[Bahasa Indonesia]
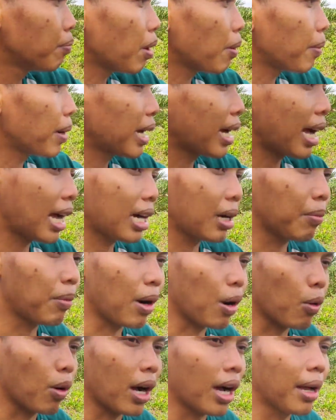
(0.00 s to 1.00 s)
memang menengah ke
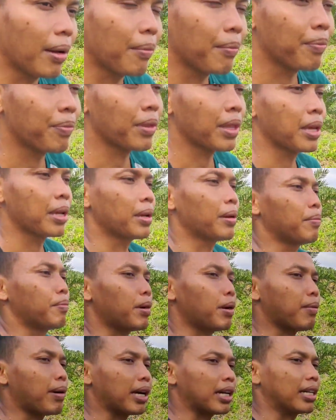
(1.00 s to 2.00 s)
bawah
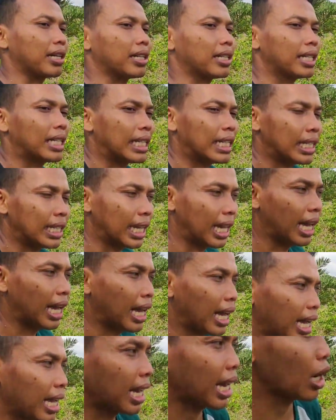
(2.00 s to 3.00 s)
memang
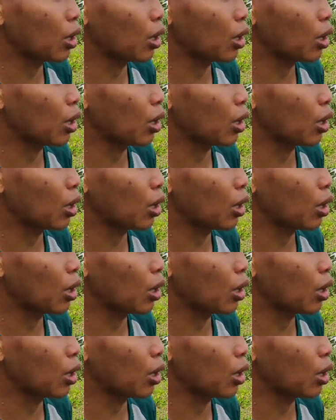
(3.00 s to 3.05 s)
ya